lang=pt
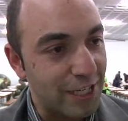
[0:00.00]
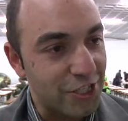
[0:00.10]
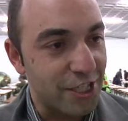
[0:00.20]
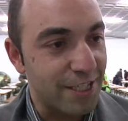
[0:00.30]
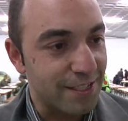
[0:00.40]

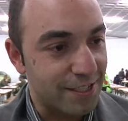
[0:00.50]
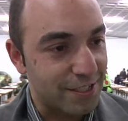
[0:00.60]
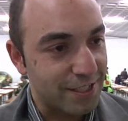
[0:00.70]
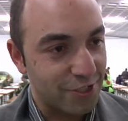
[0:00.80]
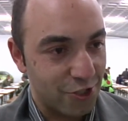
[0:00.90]

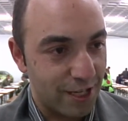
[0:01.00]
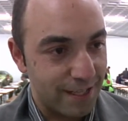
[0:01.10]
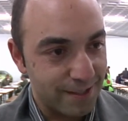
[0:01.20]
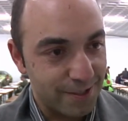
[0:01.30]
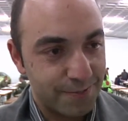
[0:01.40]
excelentes
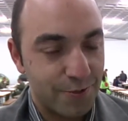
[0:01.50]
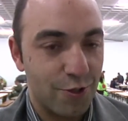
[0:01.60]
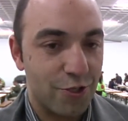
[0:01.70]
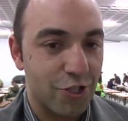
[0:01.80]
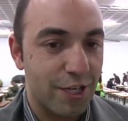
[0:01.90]
restaurantes, são
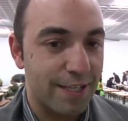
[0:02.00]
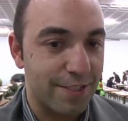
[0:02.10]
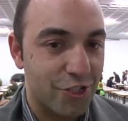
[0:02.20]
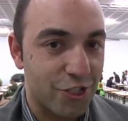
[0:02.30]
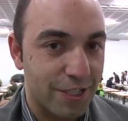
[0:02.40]

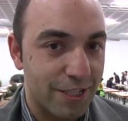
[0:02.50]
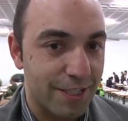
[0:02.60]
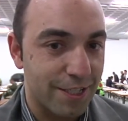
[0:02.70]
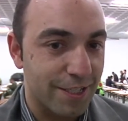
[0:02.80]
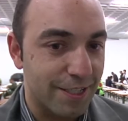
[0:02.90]
restaurantes
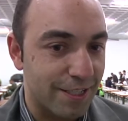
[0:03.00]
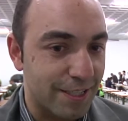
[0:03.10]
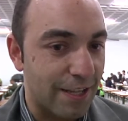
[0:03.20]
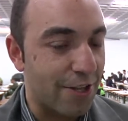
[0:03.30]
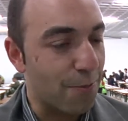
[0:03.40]
que
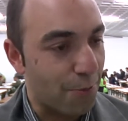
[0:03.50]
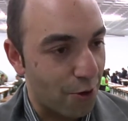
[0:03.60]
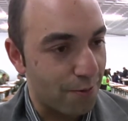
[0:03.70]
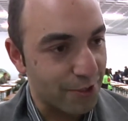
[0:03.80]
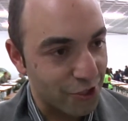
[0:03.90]
já deram
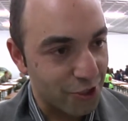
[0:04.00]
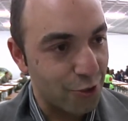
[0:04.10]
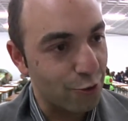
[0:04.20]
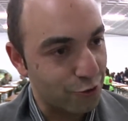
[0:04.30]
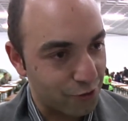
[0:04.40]
provas
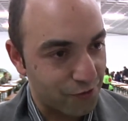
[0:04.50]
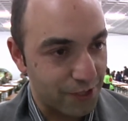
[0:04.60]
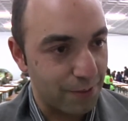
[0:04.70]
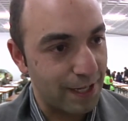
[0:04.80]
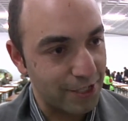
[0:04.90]
noutros
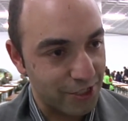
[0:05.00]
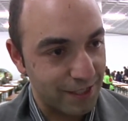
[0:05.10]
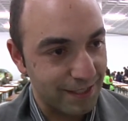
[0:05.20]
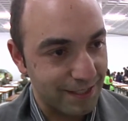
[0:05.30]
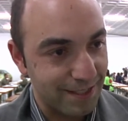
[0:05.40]
festivais
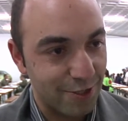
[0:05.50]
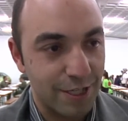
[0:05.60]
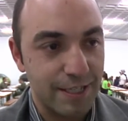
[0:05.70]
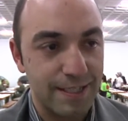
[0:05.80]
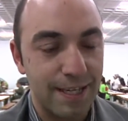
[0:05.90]
que se
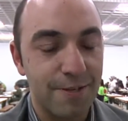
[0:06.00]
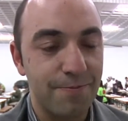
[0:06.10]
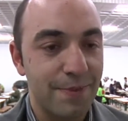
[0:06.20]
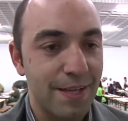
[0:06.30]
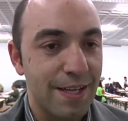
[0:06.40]
organizaram.
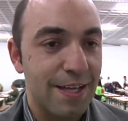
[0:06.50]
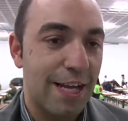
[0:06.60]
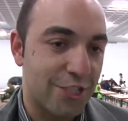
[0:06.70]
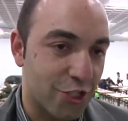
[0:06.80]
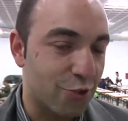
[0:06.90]

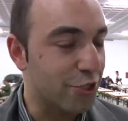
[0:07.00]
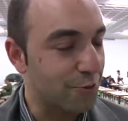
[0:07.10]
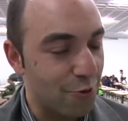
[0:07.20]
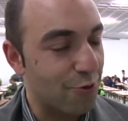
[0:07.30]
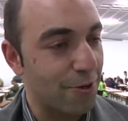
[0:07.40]
Acho que as coisas
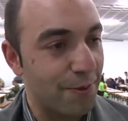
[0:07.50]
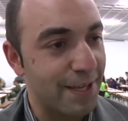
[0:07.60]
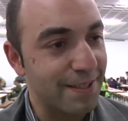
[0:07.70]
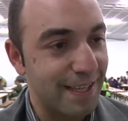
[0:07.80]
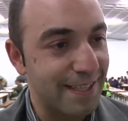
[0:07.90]
vão correr
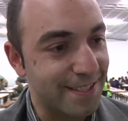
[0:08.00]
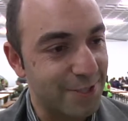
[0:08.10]
bem, é isso que